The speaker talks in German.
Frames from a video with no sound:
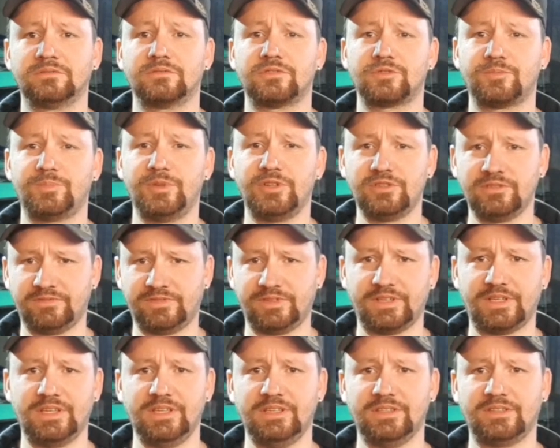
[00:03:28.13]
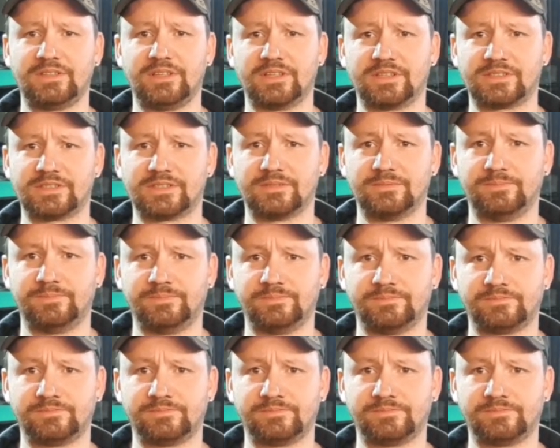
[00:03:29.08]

spiegelverkehrt jetzt.